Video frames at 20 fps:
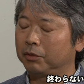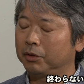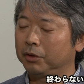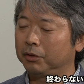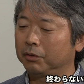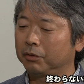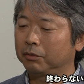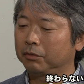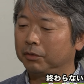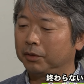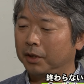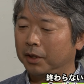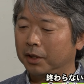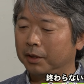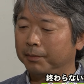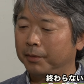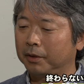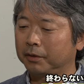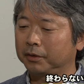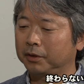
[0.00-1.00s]
族や
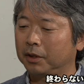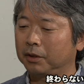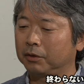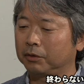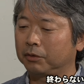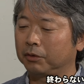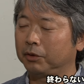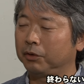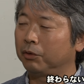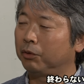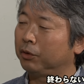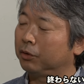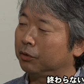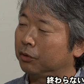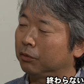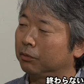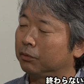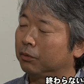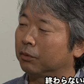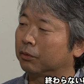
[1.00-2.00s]
被爆者の人に寄り
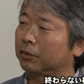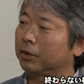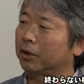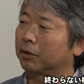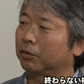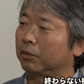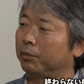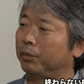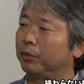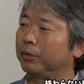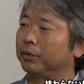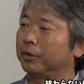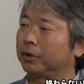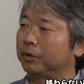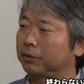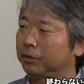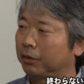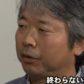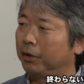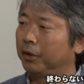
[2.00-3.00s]
添うことだと思うん
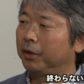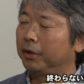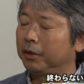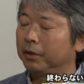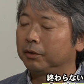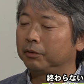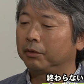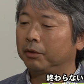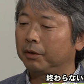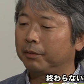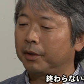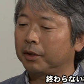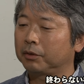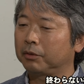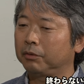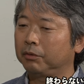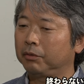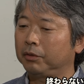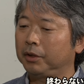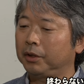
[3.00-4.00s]
ですよ。それは
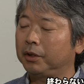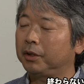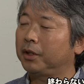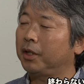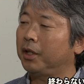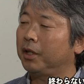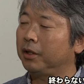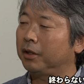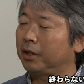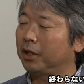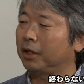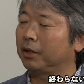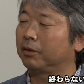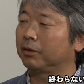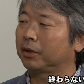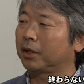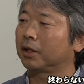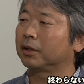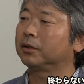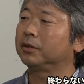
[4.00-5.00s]
その一軒一軒
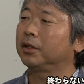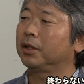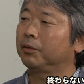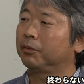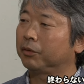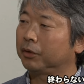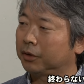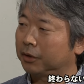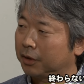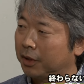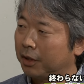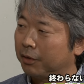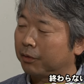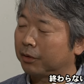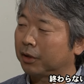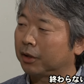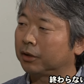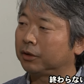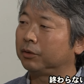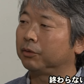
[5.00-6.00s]
を訪ねをしてお
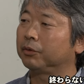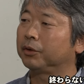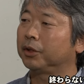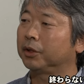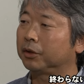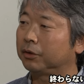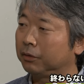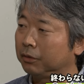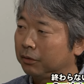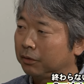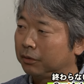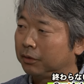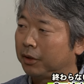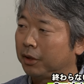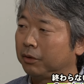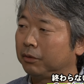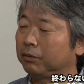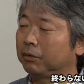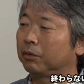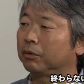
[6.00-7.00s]
話を聞くっ
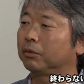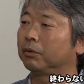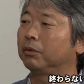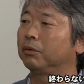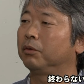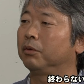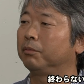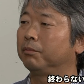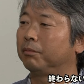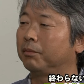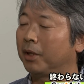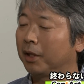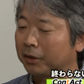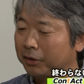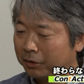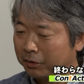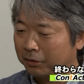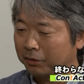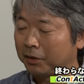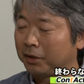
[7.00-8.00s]
ていうことをま
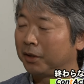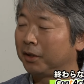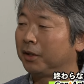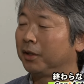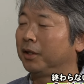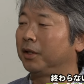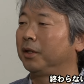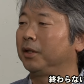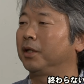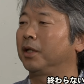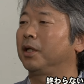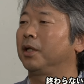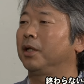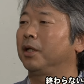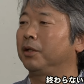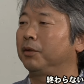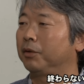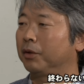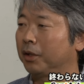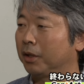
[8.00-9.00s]
ずやら
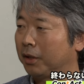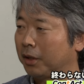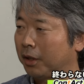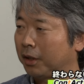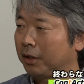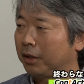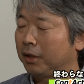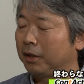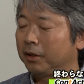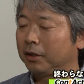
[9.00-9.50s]
ないといけない。